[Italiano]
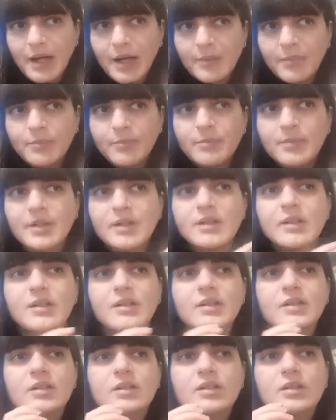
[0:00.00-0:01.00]

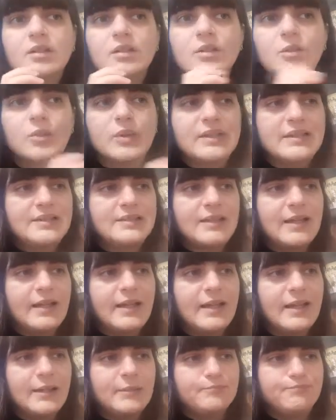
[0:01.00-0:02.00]
up, questa
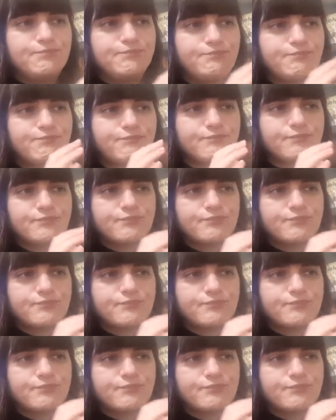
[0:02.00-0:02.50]
è, mm,